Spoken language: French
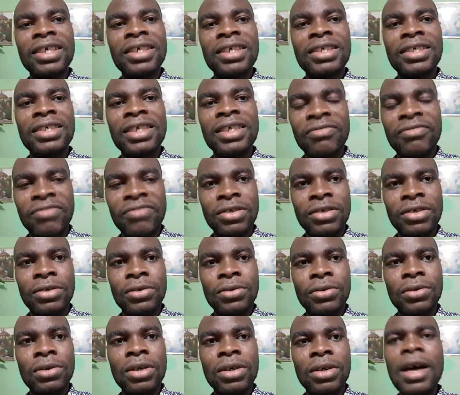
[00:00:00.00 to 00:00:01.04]
cette vidéo,
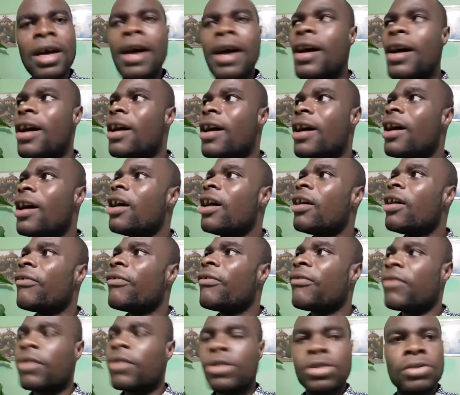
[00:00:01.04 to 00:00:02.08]

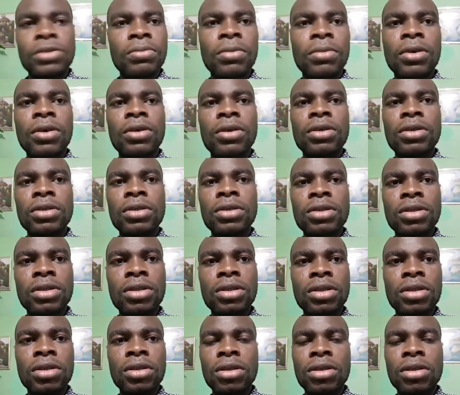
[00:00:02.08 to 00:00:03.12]
franchement,
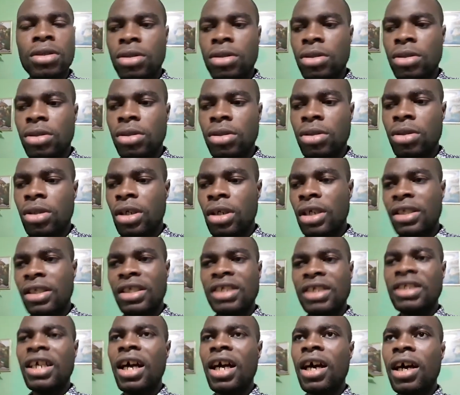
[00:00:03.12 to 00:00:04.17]

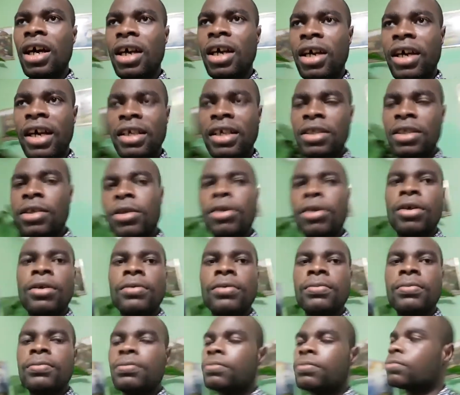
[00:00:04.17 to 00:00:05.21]
déjà, regardez l'heure.
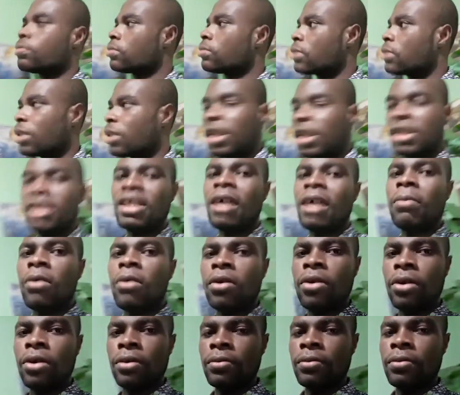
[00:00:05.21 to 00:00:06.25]
Regardez d'abord
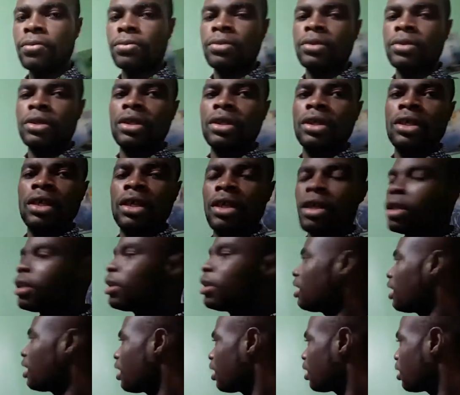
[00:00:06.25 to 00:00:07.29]
l'heure. Il
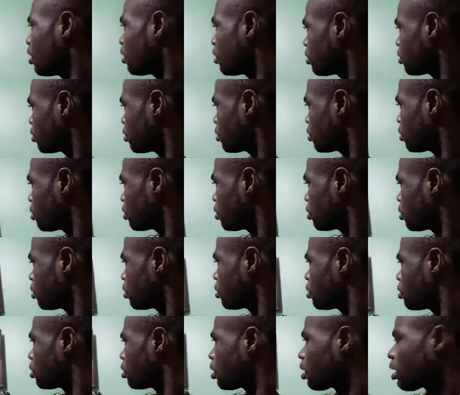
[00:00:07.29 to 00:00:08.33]
est
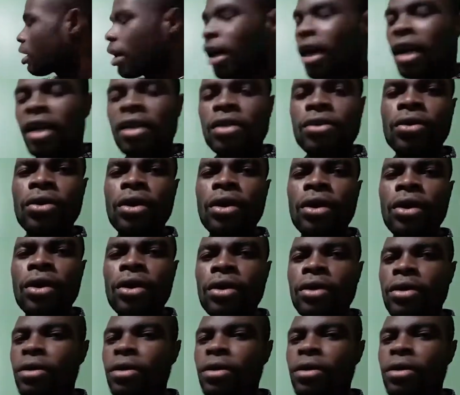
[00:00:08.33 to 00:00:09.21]
4 h